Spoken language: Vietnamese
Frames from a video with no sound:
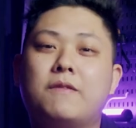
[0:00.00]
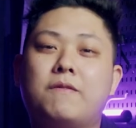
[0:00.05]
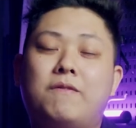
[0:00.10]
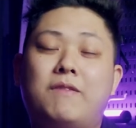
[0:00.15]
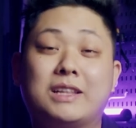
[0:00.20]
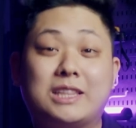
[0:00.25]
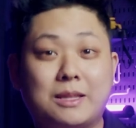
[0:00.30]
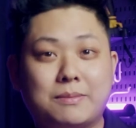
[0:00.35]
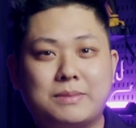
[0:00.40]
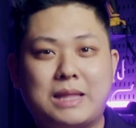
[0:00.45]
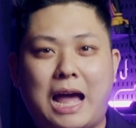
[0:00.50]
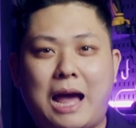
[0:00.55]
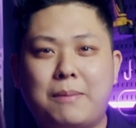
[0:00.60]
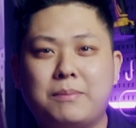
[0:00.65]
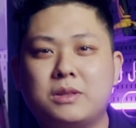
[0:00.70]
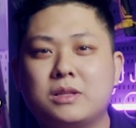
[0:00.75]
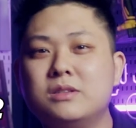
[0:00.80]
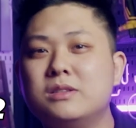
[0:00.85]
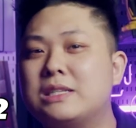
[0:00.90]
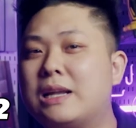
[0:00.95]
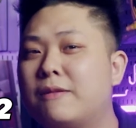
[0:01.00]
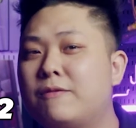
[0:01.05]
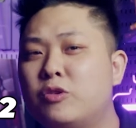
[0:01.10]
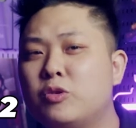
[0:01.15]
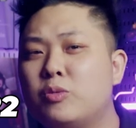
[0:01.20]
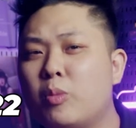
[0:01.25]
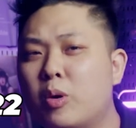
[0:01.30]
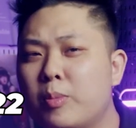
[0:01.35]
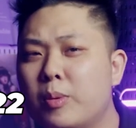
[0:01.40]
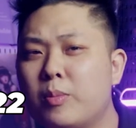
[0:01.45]
và tập 8 từ 5
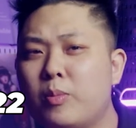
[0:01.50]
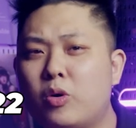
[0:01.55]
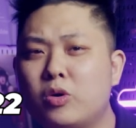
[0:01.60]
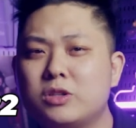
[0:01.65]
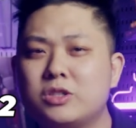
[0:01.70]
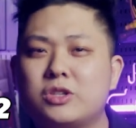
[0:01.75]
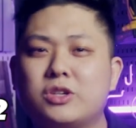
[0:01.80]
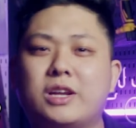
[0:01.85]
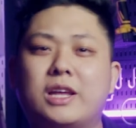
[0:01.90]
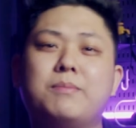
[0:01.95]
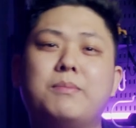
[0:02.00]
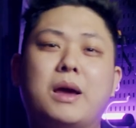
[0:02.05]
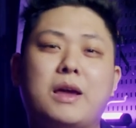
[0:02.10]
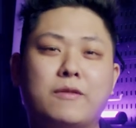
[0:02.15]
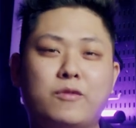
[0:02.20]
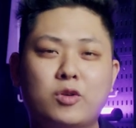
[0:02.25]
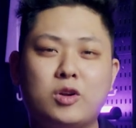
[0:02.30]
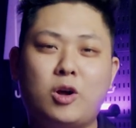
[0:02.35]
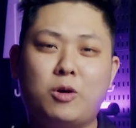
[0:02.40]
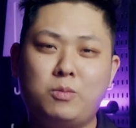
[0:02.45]
phút 41 cho đến 7 phút